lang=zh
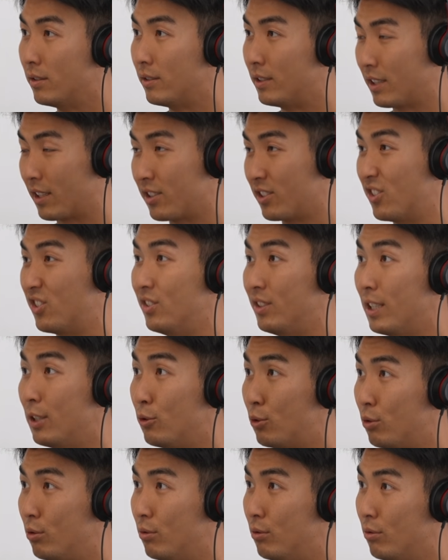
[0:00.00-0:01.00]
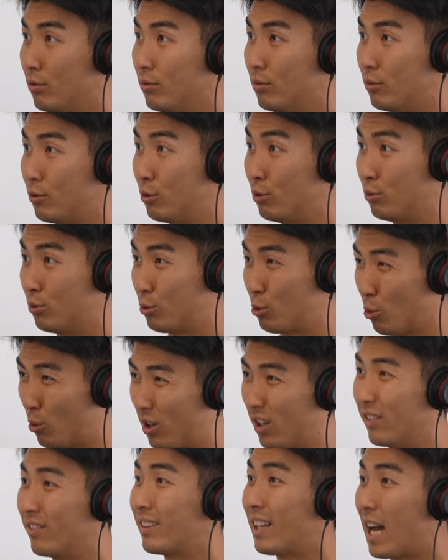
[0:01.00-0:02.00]
这个时间去去做
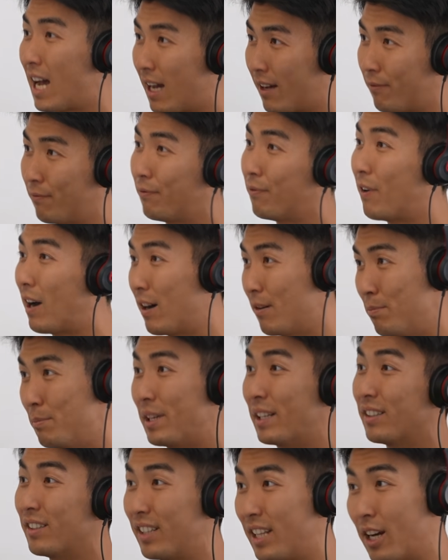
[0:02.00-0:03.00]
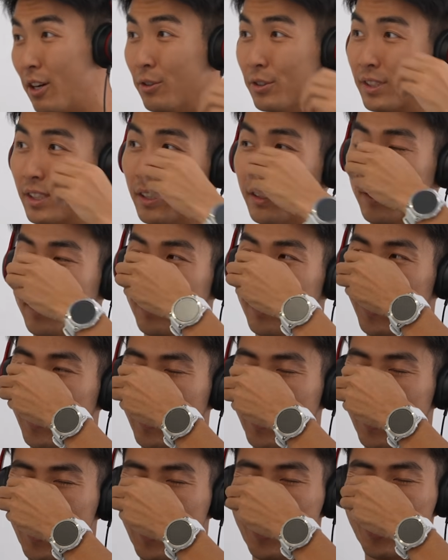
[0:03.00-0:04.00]
很大方面的调整，是，
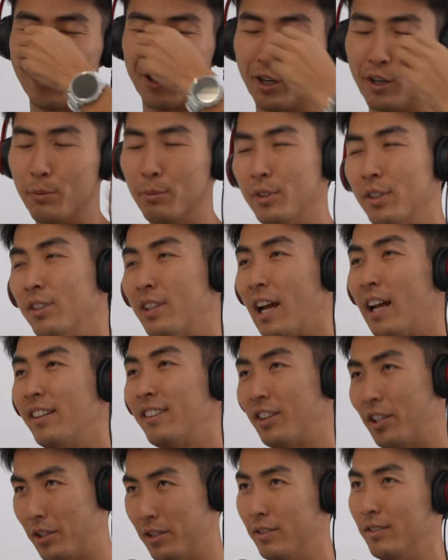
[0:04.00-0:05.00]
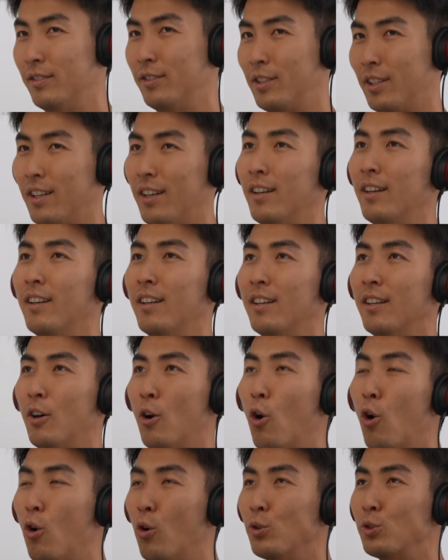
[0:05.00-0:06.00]
所以我们就在等这个
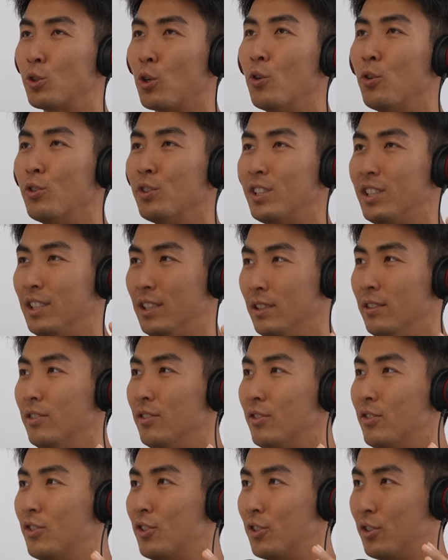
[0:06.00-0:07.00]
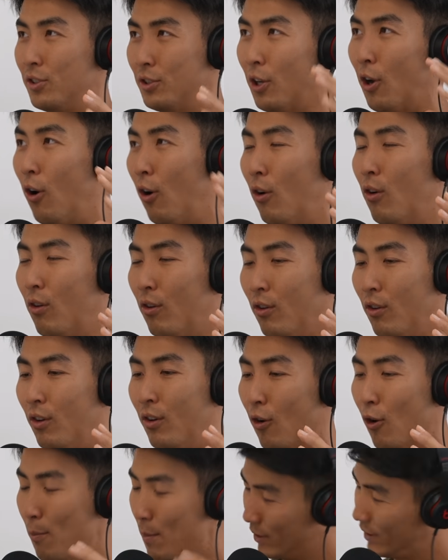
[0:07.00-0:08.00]
欧洲行之后，
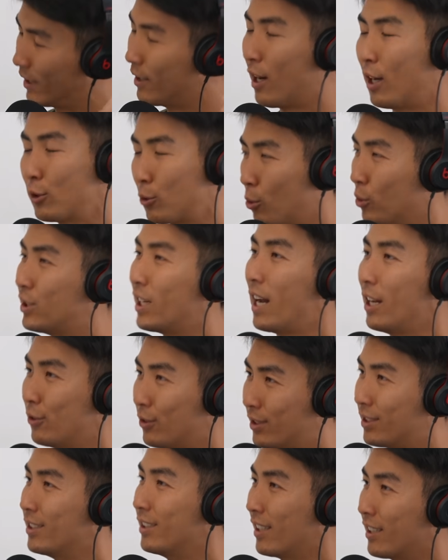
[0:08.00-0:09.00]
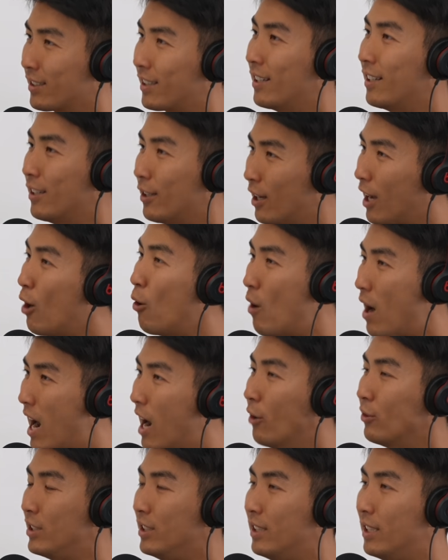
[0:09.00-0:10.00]
我们真的要做下来，就是可能要花
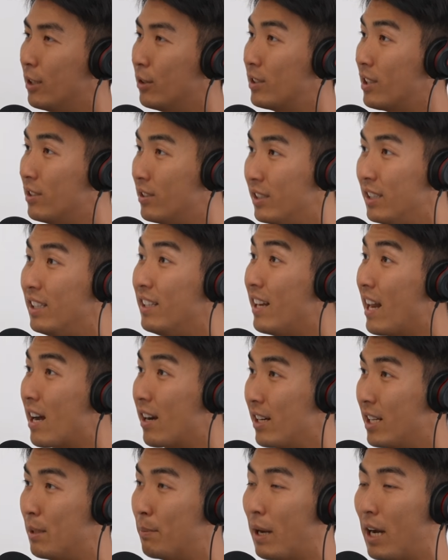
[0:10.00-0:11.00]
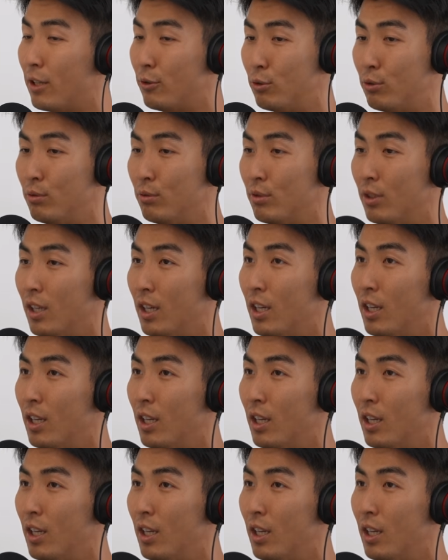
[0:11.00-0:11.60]
好几天，甚至一两个礼拜去